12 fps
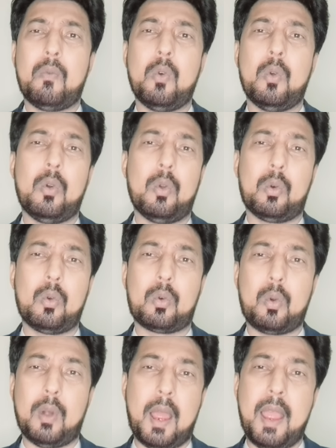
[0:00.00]
वो लोगों
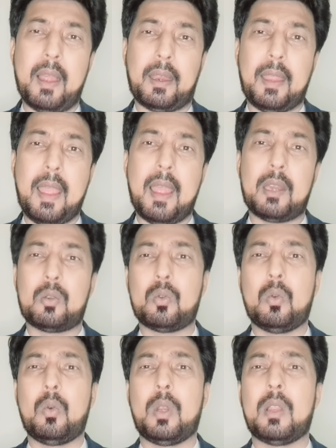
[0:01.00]
को लाया गया है
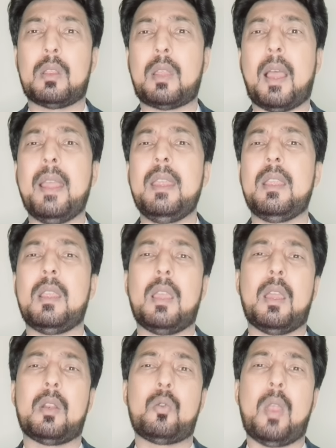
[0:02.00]
जो इंतहाई
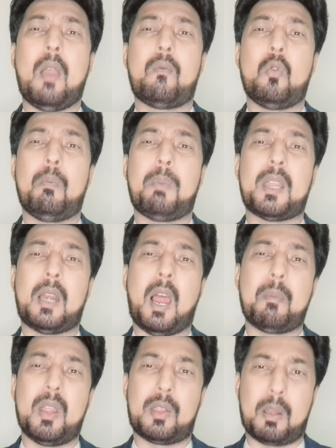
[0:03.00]
जो है वो
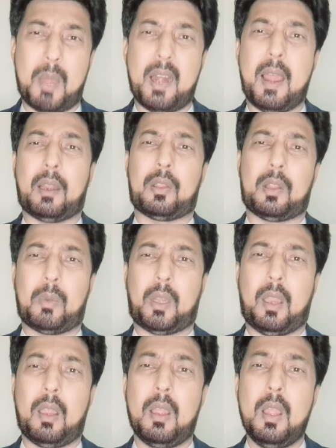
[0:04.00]
बदनाम ज़माना किस्म
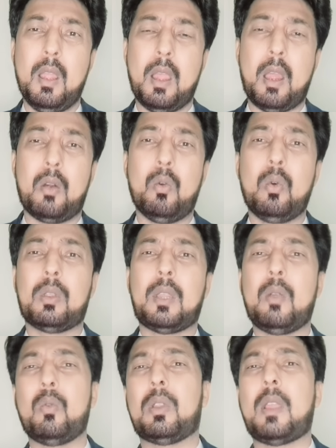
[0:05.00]
के लोग
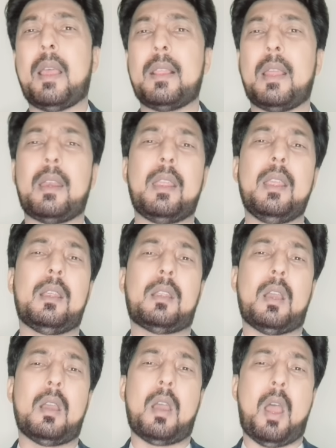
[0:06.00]
थे उसके अंदर
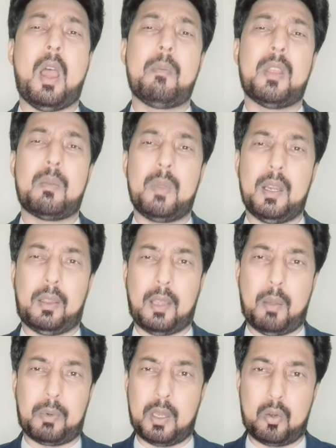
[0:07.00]
एक हामद मीर
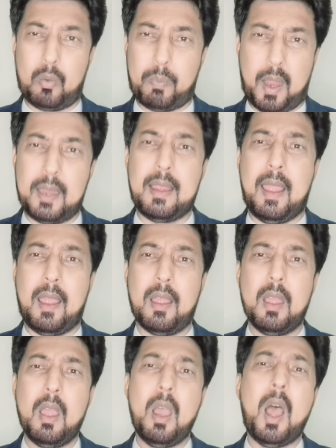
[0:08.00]
साहब के जो भाई हैं
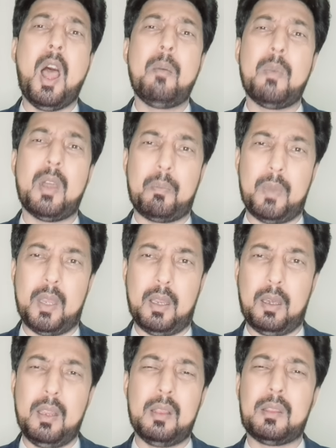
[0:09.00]
आमर
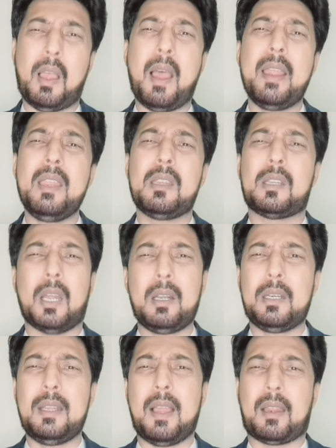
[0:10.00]
मीर इंतहाई
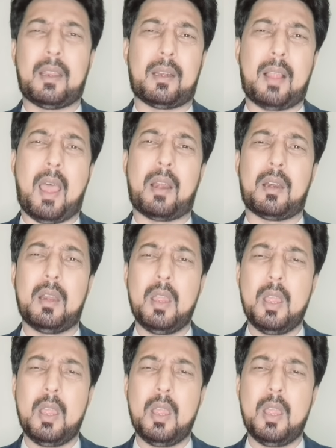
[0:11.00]
घटिया किरदार